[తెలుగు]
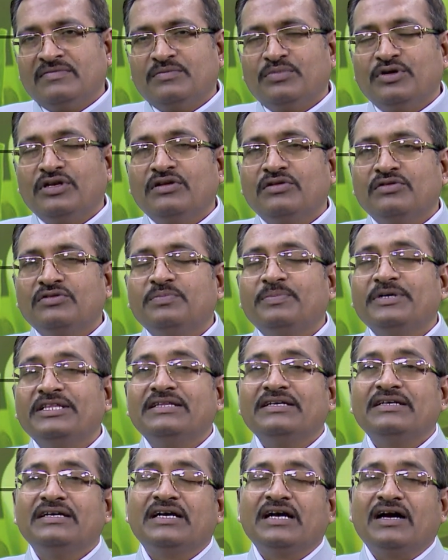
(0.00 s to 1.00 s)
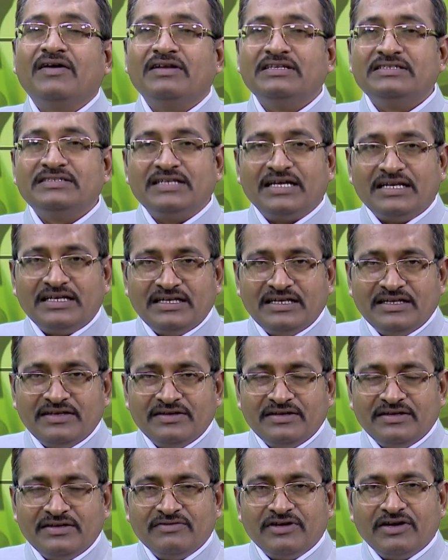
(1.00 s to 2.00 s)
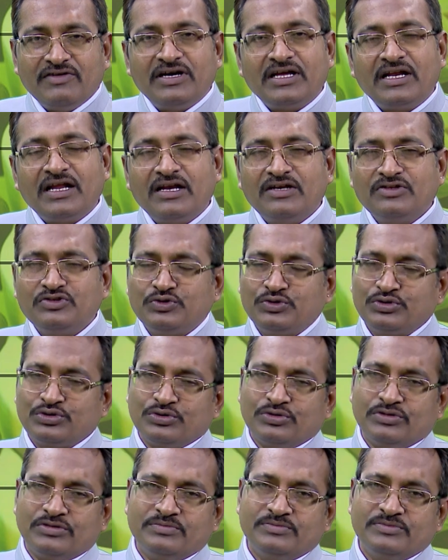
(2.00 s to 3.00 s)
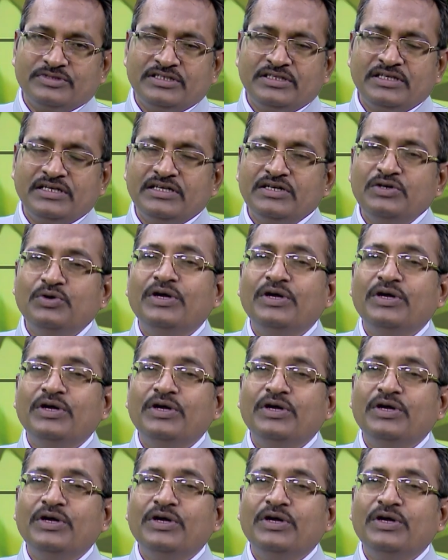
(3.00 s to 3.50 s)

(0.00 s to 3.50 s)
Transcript: పునరుత్పత్తికి కావాల్సిన అన్ని వ్యవహారాలను చూసుకోవడం ఇది